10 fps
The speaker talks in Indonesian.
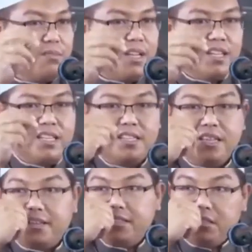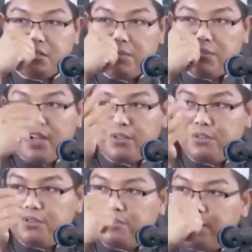Banyak yang dia cek di situ, habis
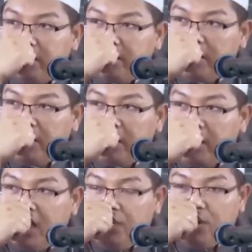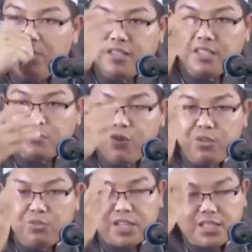waktu. Nah informasi semua
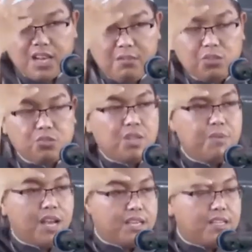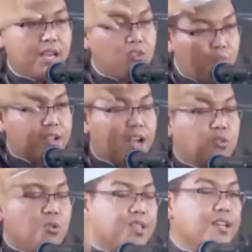itu tatkala masuk di benak kita itu
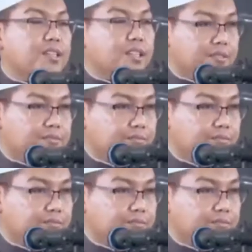mengganggu otak kita.